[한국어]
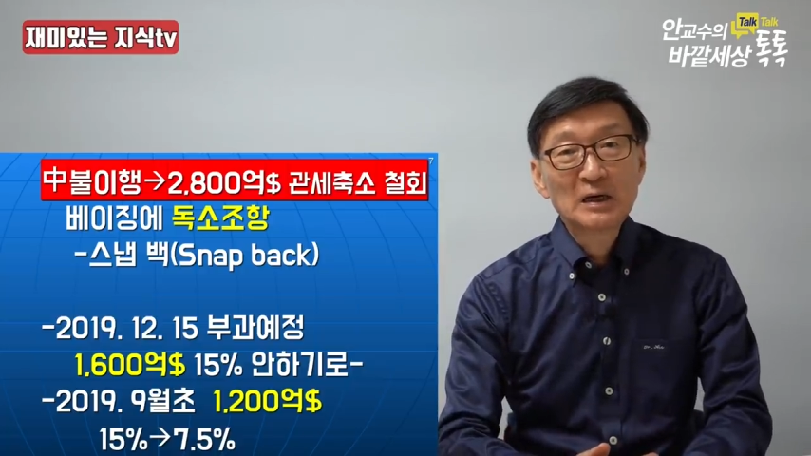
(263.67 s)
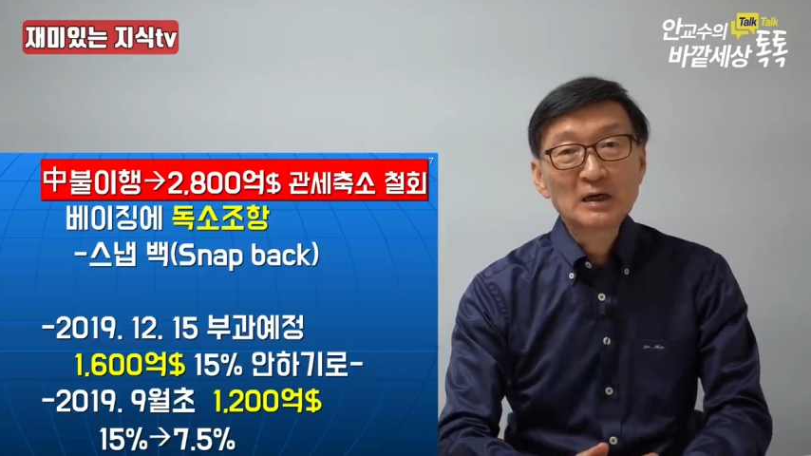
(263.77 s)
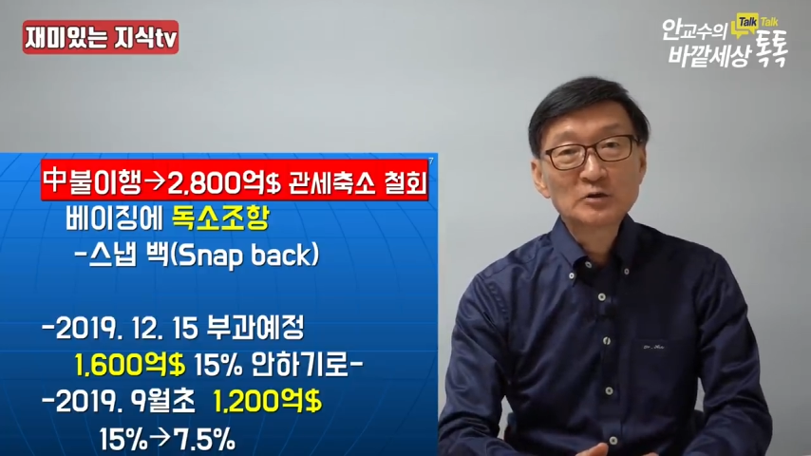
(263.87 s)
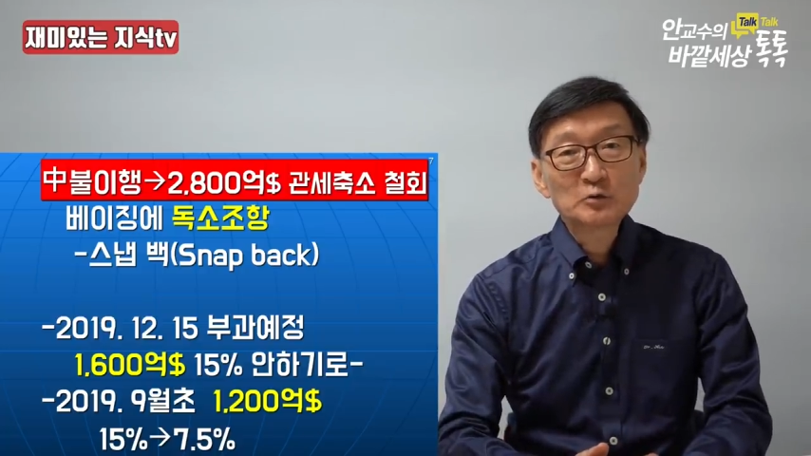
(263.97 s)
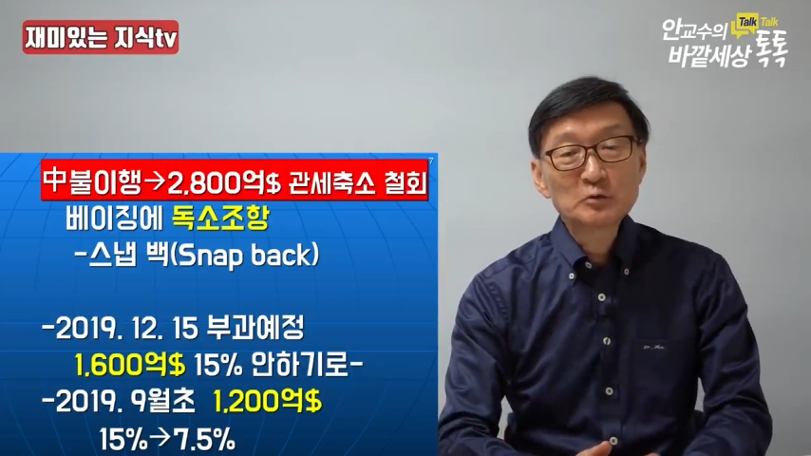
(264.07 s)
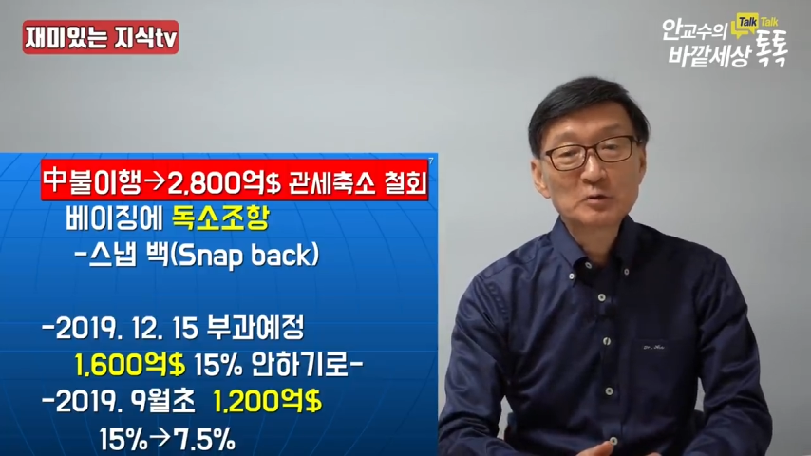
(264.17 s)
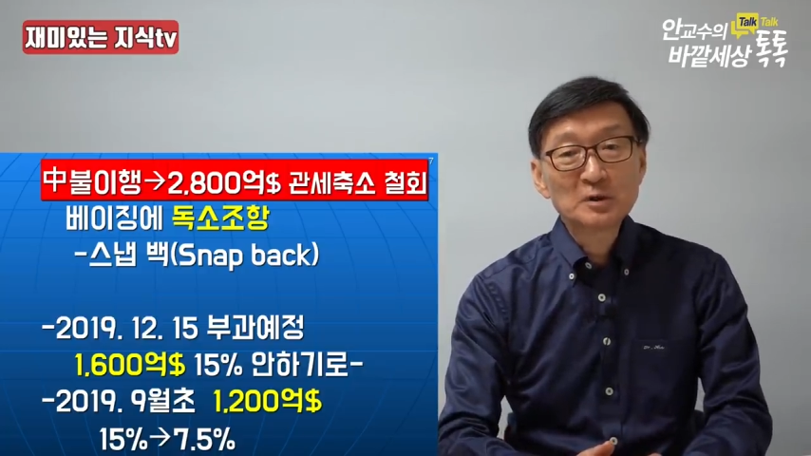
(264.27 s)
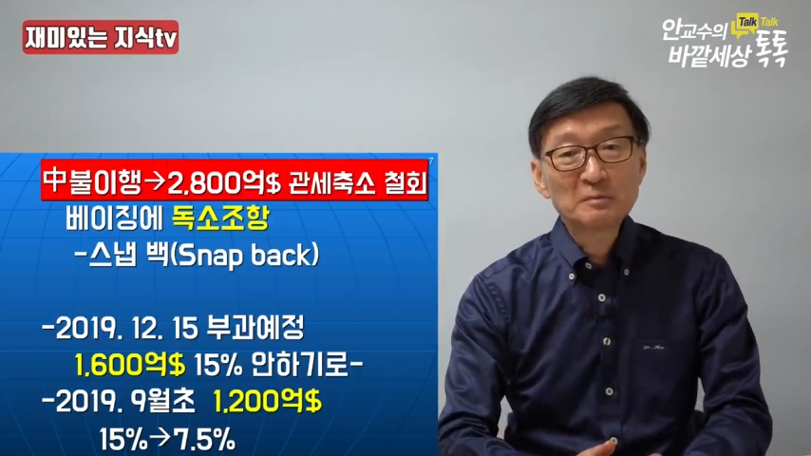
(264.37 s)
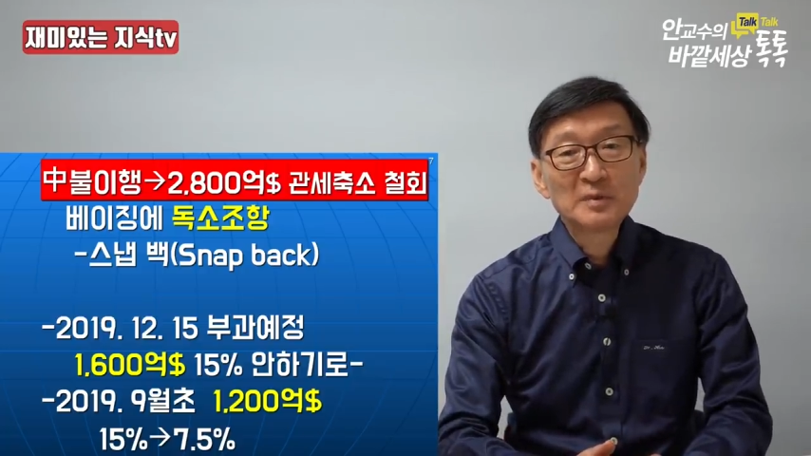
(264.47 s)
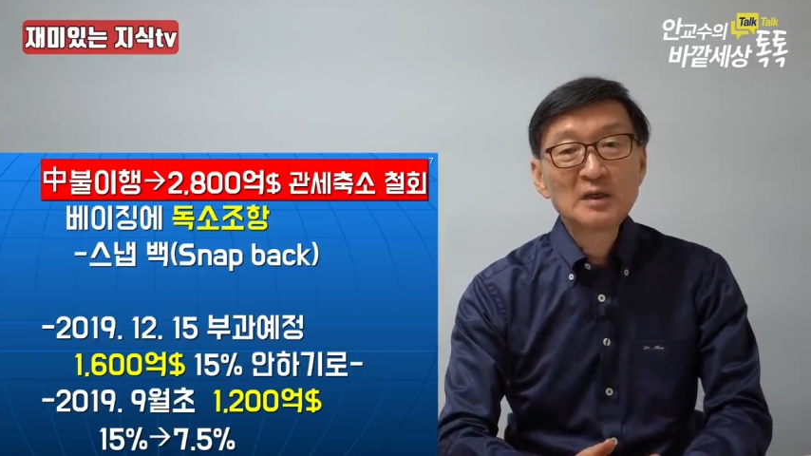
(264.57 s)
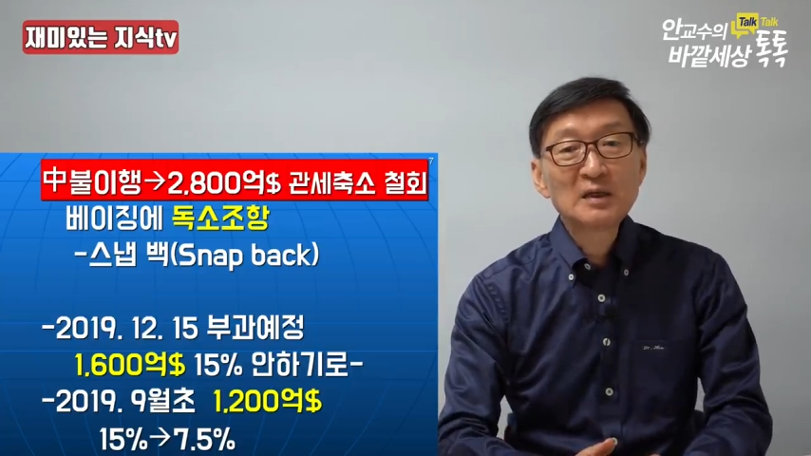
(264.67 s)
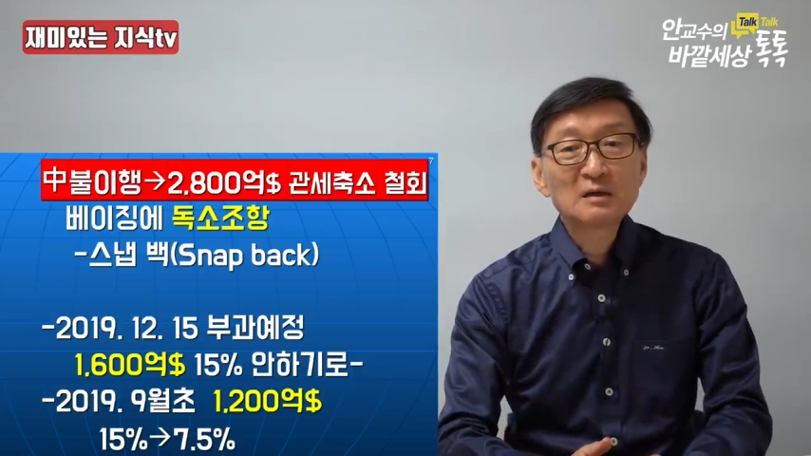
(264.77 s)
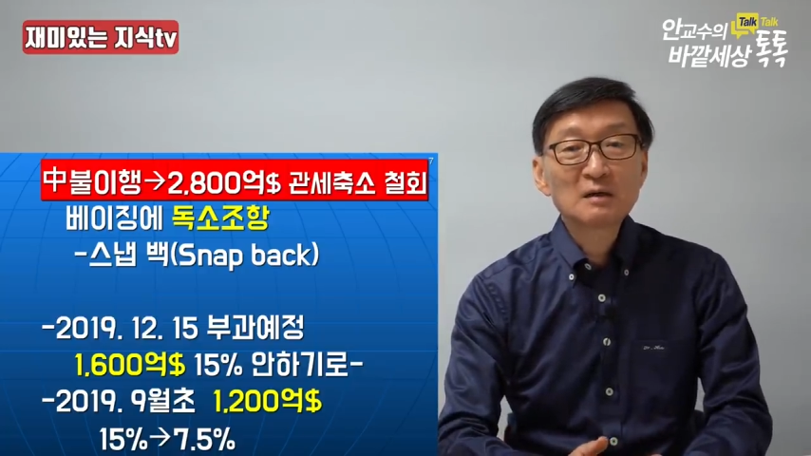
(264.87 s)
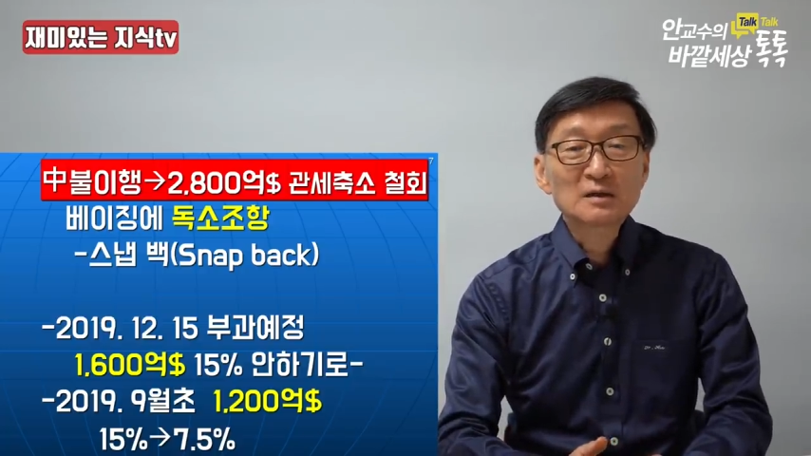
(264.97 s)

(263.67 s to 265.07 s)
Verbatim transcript: 아, 중국이 밀린 것